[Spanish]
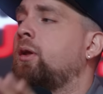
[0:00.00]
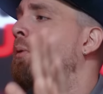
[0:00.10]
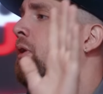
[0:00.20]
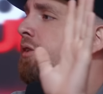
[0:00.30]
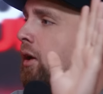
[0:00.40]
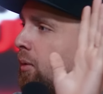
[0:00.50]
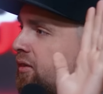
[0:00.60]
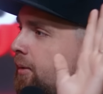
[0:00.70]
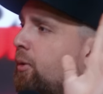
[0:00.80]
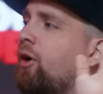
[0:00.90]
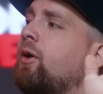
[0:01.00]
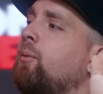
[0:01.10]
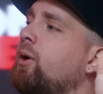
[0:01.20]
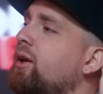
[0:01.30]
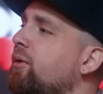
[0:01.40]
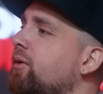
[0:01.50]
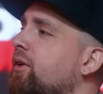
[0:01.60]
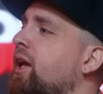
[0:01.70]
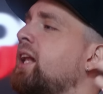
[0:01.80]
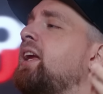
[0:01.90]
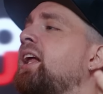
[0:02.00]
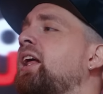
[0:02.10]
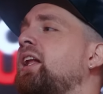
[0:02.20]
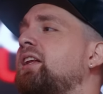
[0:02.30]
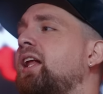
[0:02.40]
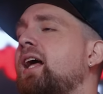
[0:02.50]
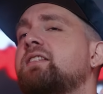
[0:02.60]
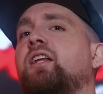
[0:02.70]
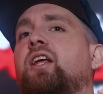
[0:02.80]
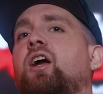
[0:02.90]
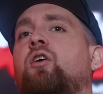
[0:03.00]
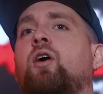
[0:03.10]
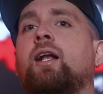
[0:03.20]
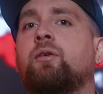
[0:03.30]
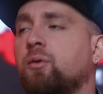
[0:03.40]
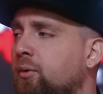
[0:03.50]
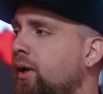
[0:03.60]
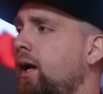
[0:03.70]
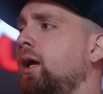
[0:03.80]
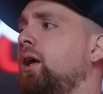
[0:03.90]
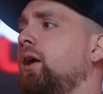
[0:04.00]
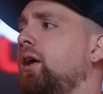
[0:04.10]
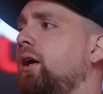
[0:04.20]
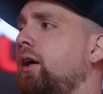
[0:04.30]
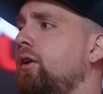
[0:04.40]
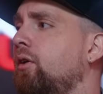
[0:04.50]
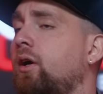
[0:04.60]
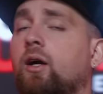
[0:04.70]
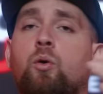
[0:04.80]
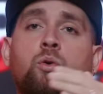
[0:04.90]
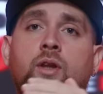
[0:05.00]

debió decir algo así, porque ahora es bueno, ya él quiere retirarse, de que con altura que yo Pero